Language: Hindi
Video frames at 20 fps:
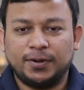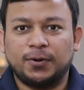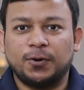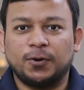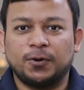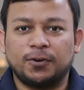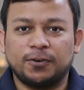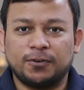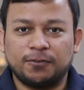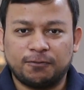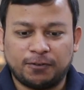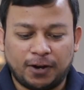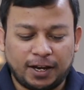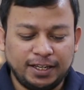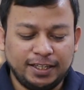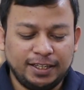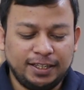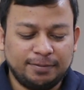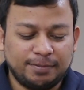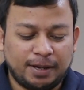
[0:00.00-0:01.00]
और
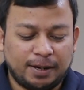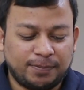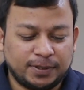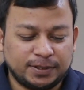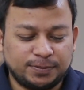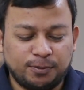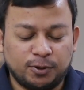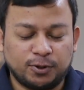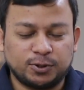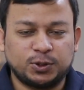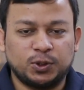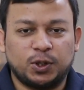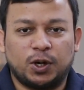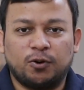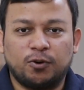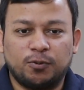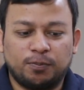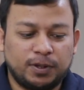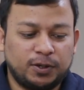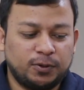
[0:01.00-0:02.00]
फाइनली हमारे पास बॉक्स जो है
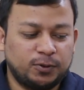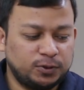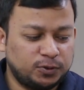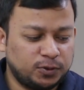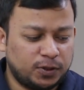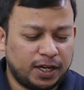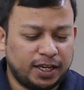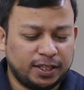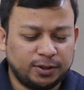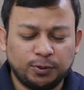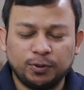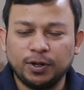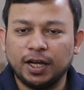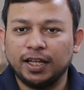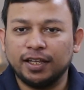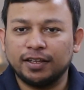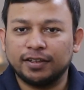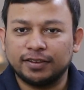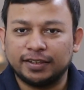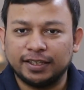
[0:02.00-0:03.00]
ओपन हो चुका है
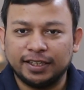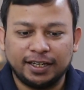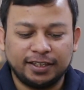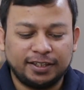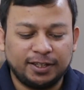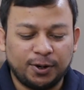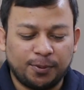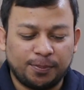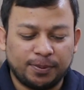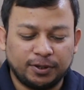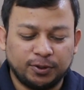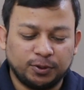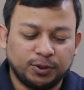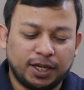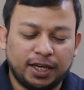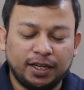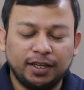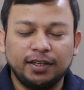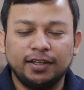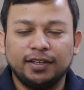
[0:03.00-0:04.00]
थोड़ा धीरे धीरे ओपन
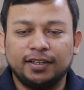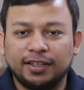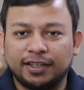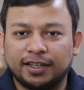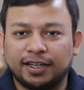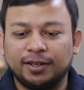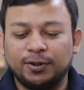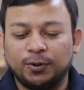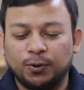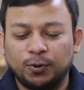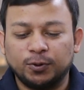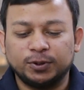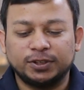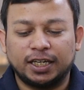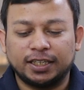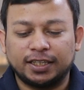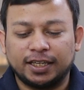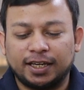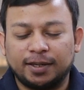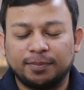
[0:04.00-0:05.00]
होता है लेकिन हो
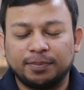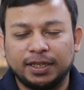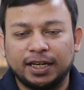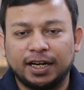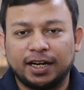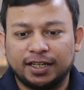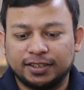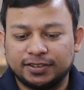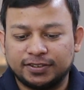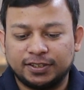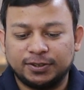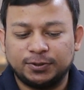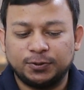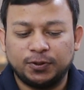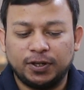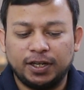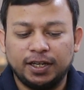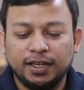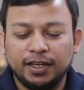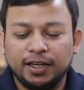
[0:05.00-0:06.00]
जाता है बिना हाथ से
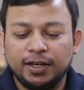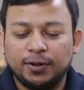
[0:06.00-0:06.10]
छुए